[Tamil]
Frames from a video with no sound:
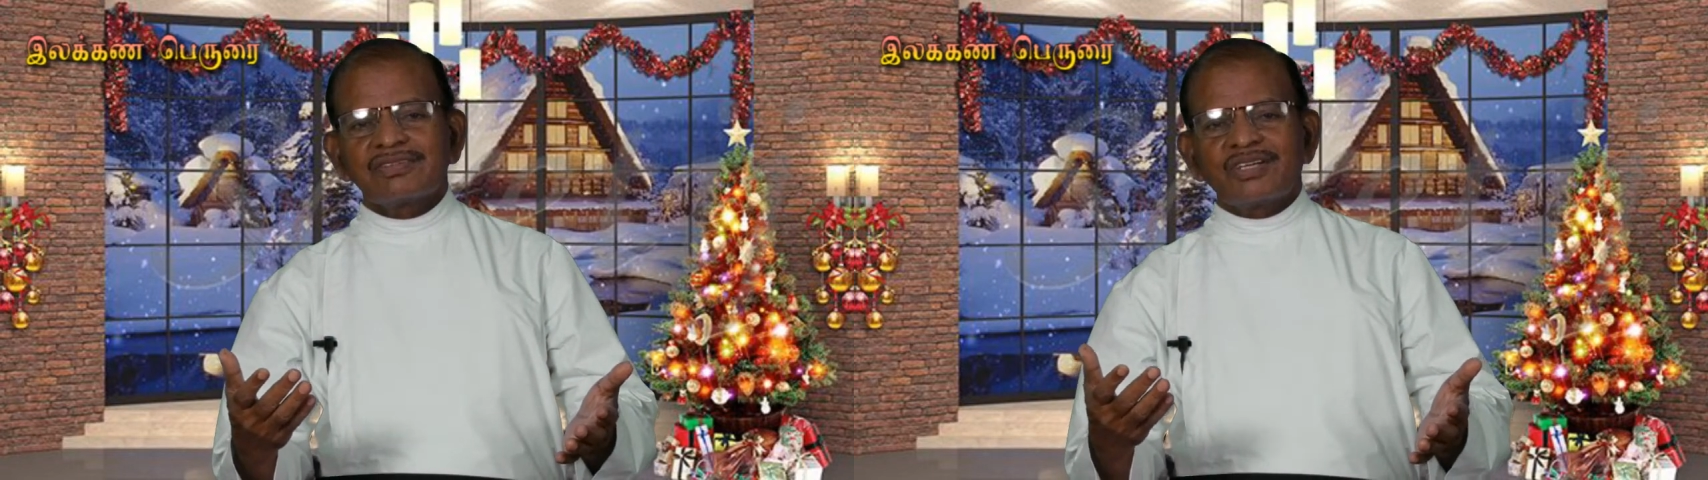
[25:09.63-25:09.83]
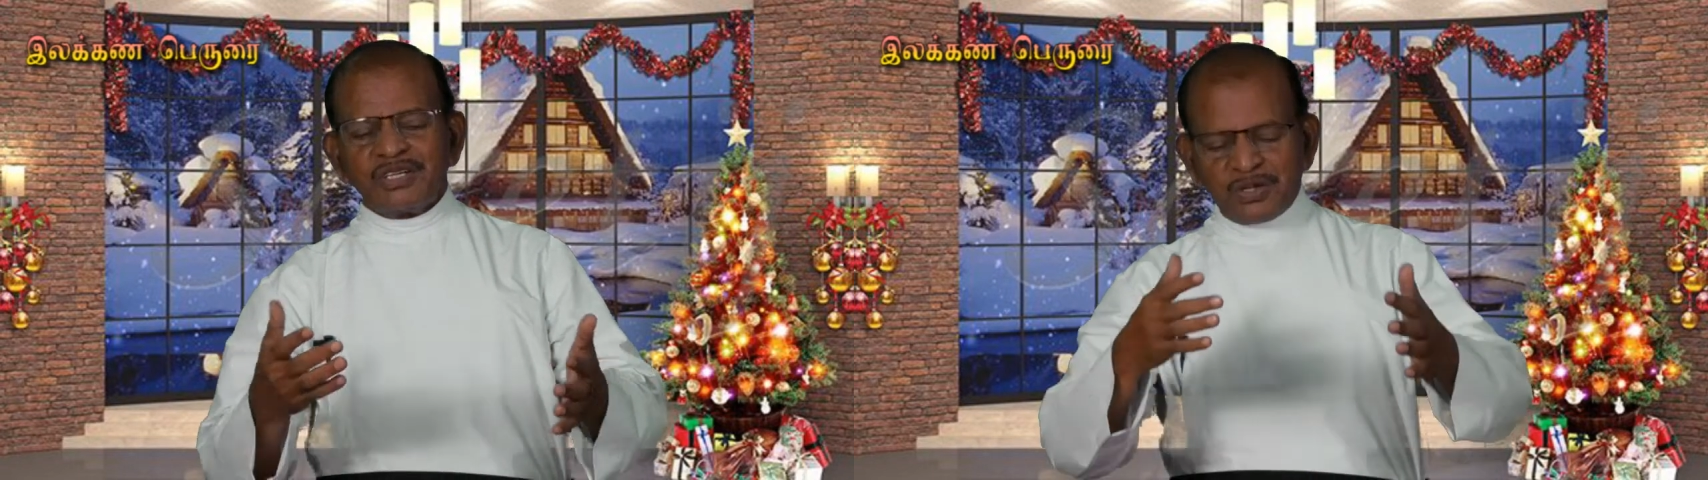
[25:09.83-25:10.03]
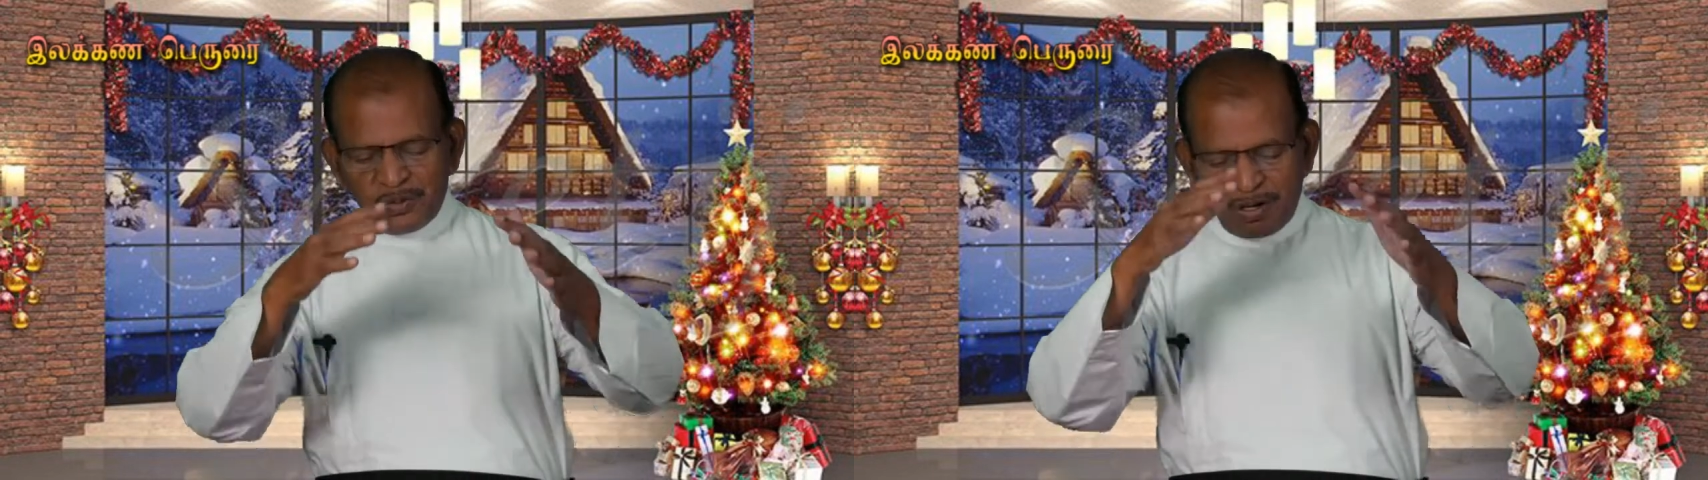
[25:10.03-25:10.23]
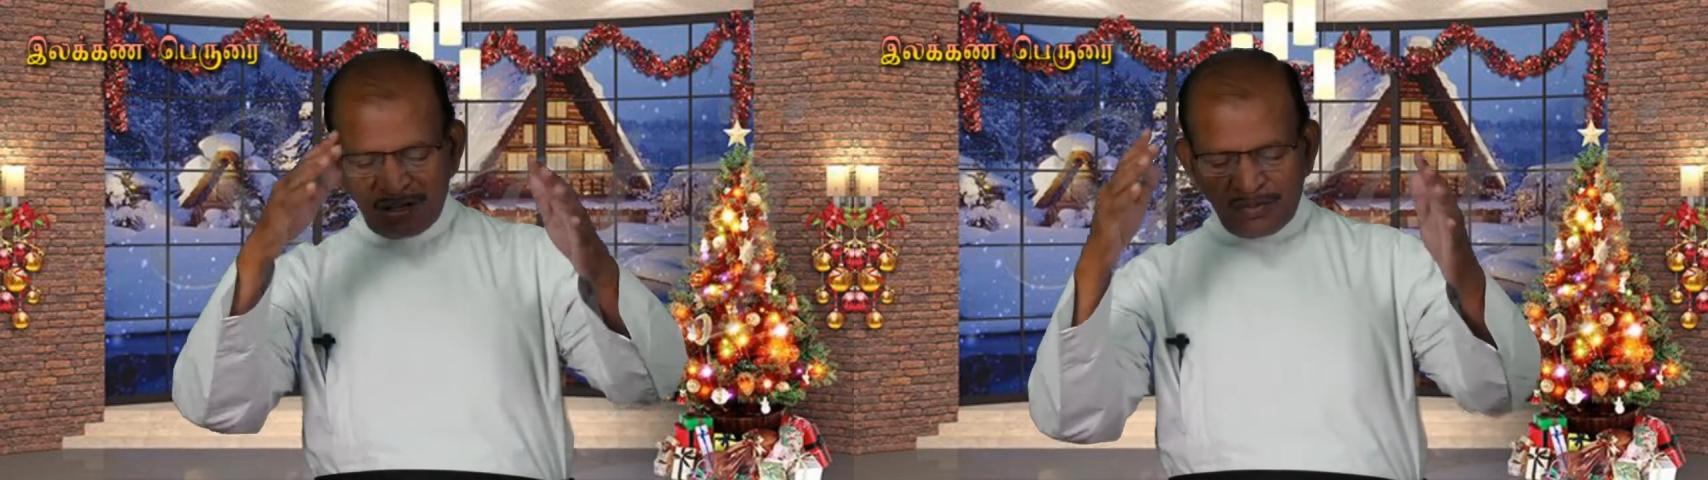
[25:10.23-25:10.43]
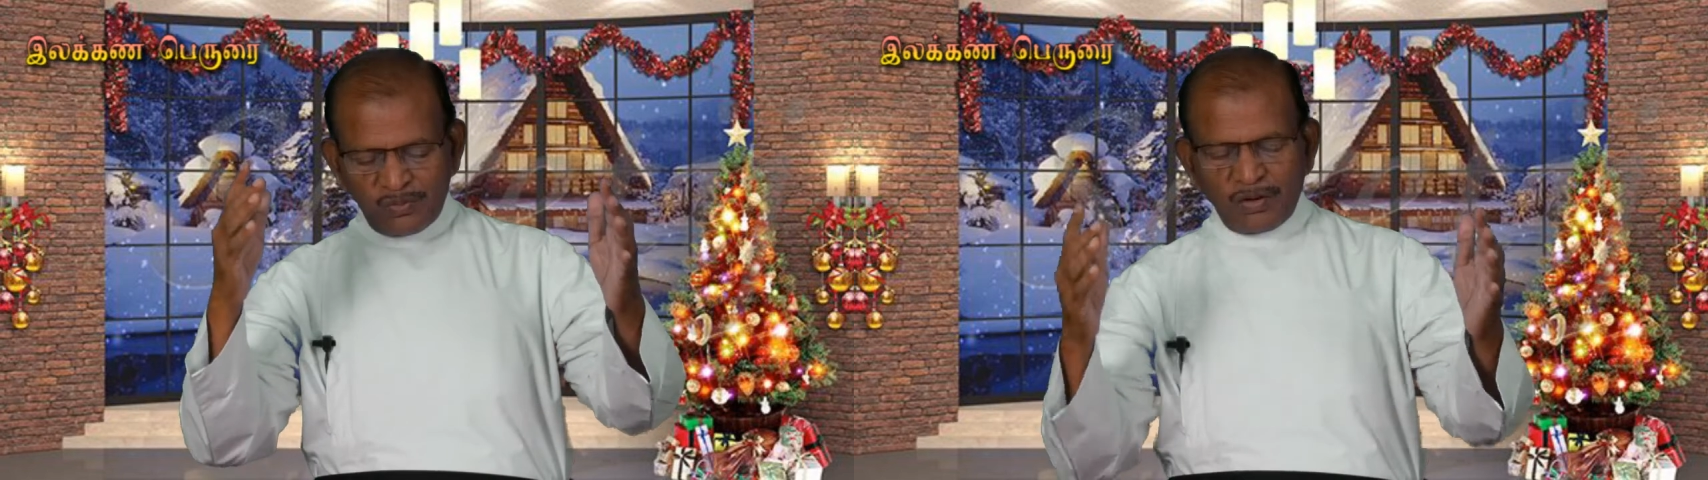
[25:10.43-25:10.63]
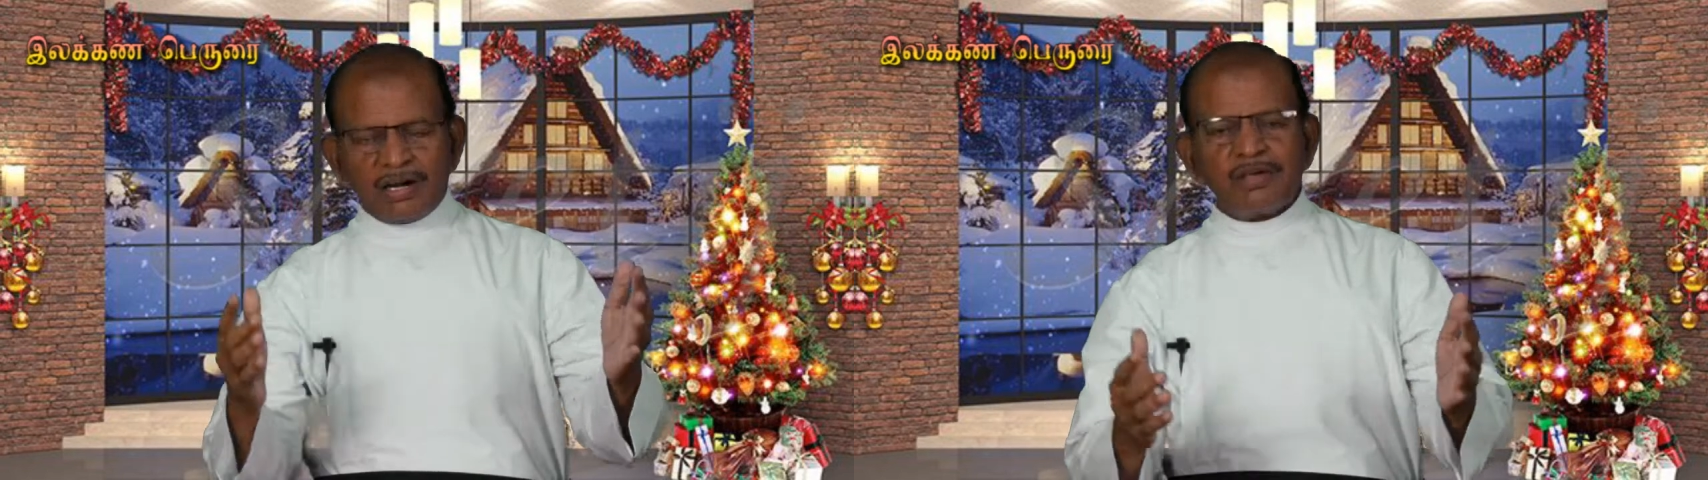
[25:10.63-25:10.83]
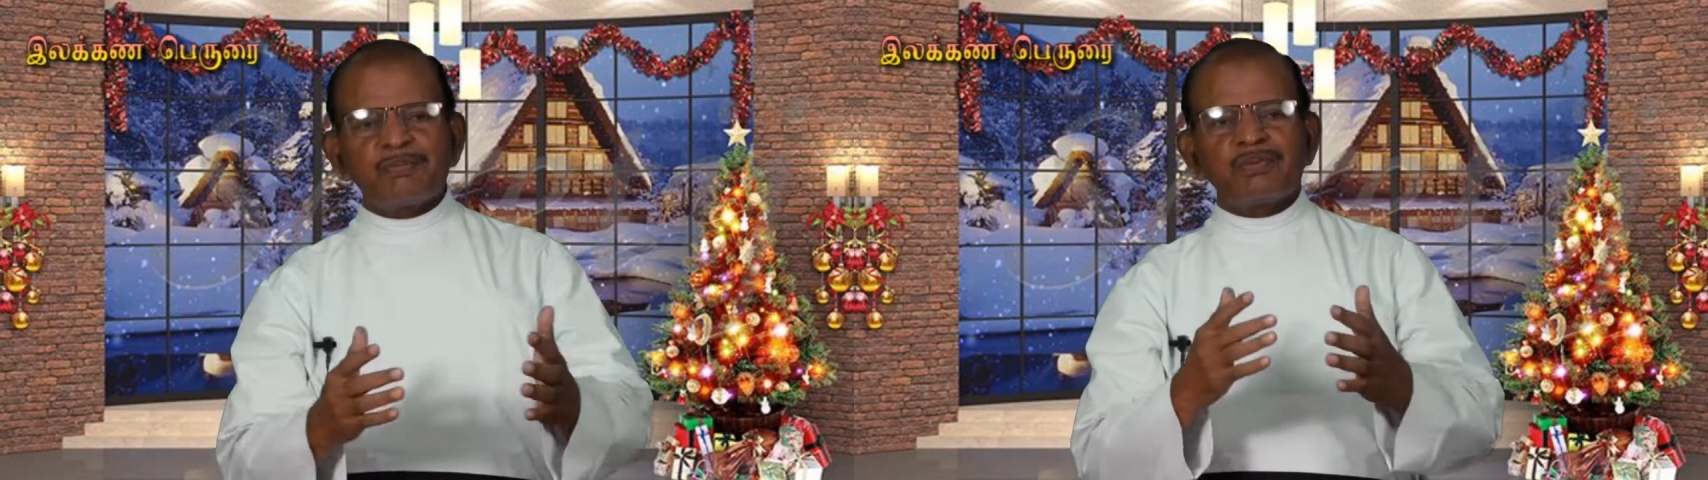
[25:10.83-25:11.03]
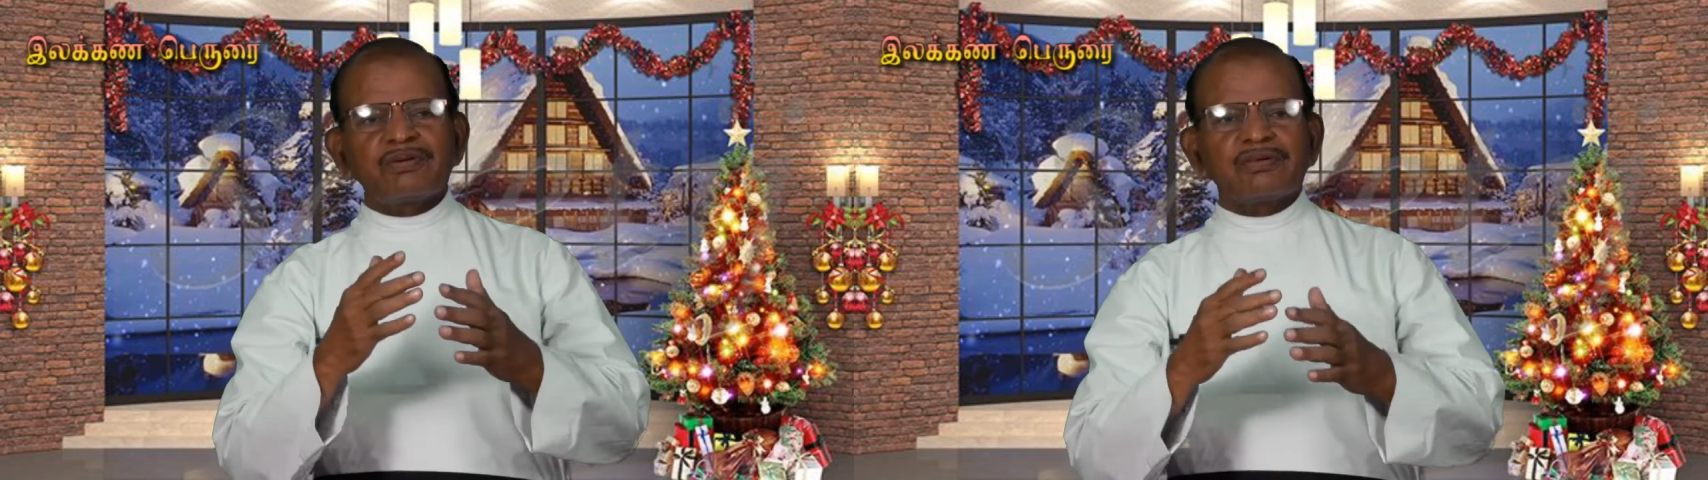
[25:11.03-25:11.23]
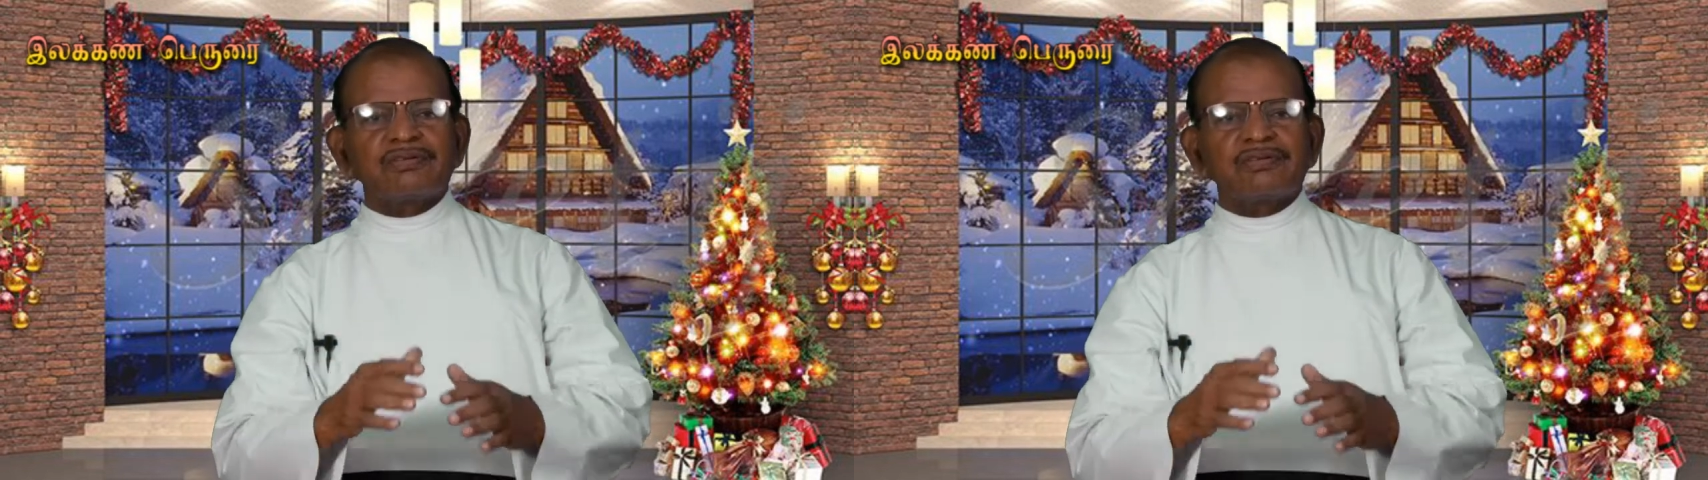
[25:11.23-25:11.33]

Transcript: என்ன உடல் வாழிப்பு